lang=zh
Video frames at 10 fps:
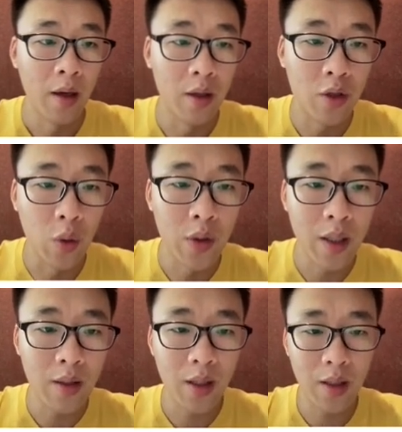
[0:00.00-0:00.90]
首
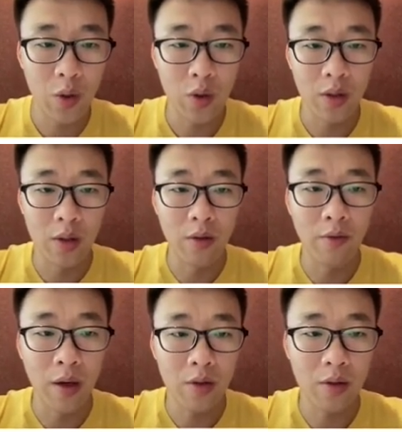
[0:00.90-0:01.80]
先第一个就是集成
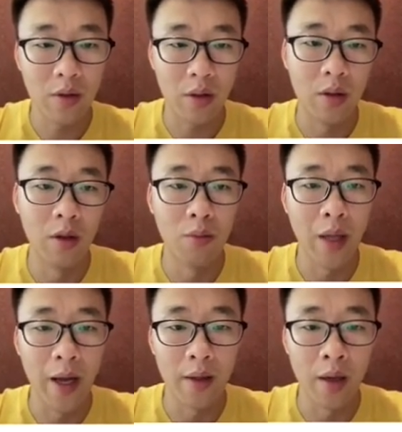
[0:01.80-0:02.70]
方式可能不
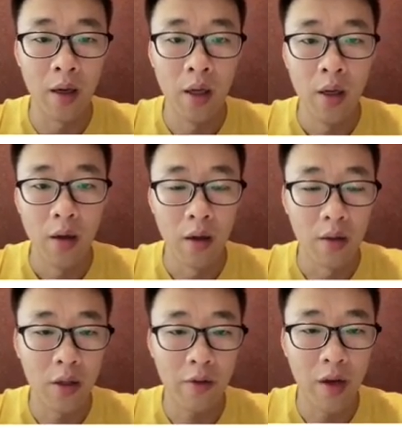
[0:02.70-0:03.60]
太一样。
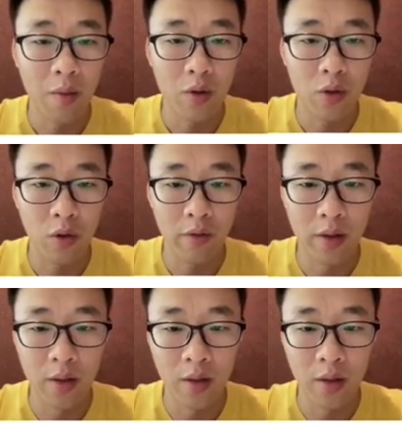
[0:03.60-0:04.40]
TVM 是作为一